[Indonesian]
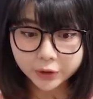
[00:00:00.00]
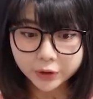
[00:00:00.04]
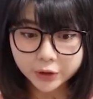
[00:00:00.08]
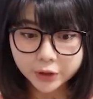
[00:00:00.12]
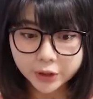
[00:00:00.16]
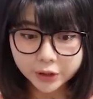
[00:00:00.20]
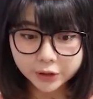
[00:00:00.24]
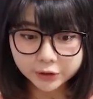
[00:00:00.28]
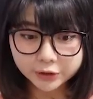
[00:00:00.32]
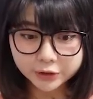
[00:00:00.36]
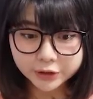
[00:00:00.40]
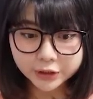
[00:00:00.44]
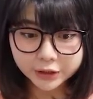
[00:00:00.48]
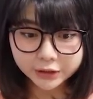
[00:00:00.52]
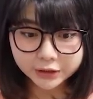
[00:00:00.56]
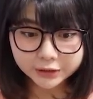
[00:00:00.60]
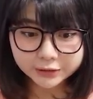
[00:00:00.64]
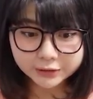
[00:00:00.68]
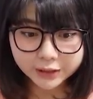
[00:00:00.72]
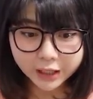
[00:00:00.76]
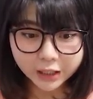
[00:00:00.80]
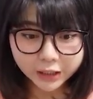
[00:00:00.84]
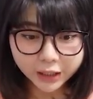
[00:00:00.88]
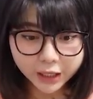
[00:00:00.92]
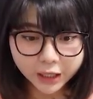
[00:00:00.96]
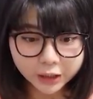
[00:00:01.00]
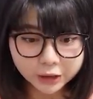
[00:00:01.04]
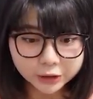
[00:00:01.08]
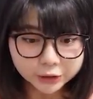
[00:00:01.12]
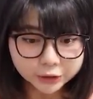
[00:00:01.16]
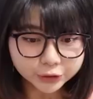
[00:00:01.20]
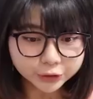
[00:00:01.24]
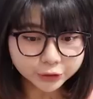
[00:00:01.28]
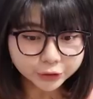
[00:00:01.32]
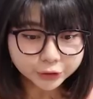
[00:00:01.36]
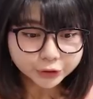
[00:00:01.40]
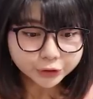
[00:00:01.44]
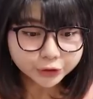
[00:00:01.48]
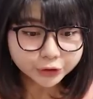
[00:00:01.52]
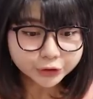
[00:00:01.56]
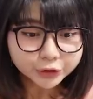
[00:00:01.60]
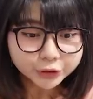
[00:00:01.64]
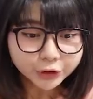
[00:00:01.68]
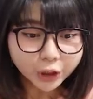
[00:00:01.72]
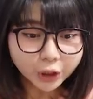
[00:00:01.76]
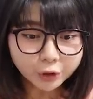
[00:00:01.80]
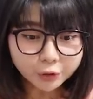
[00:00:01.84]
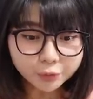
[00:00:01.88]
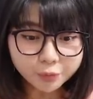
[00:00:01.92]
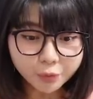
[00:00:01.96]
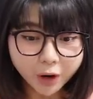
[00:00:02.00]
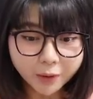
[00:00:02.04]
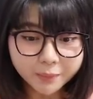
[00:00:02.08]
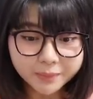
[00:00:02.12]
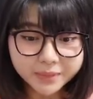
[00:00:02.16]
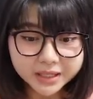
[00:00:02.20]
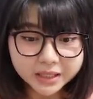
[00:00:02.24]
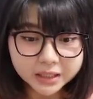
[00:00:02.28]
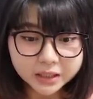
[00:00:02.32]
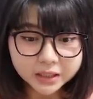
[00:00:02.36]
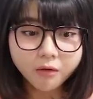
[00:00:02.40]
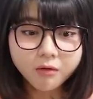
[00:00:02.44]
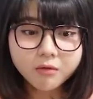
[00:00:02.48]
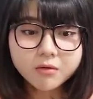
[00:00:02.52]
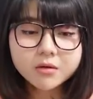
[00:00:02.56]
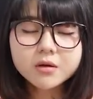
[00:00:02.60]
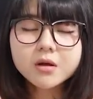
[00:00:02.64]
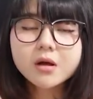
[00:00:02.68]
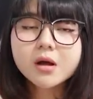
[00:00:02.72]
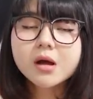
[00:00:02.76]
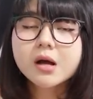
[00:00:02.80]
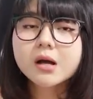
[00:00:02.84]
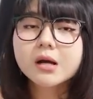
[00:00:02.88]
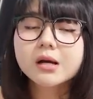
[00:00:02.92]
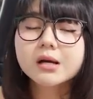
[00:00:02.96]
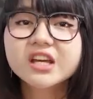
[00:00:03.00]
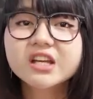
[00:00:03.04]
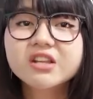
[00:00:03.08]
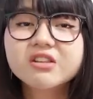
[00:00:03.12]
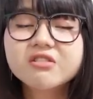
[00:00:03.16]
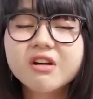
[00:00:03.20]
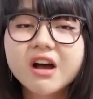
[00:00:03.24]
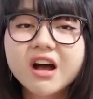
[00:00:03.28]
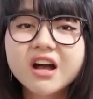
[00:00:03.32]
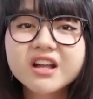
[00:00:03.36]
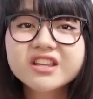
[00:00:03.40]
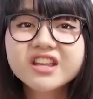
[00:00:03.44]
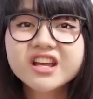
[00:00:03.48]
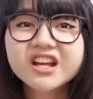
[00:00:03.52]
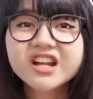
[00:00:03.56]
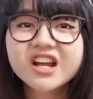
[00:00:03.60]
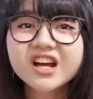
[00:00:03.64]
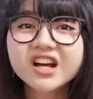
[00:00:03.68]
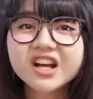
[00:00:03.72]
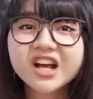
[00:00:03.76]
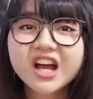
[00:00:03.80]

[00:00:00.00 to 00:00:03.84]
Ya ada senjata sekarang. Eh, aku mau ambil. Oh enggak, itu hanyalah